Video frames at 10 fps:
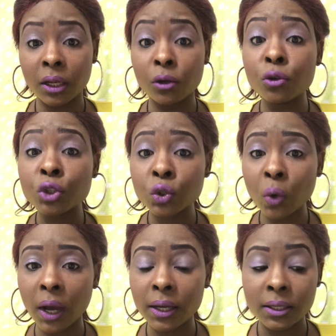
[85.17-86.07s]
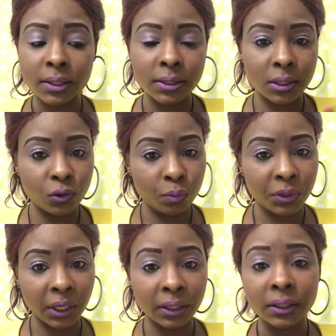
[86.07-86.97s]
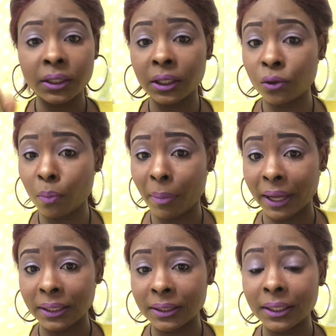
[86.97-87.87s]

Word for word: Le choix, c'est le bien et le mal.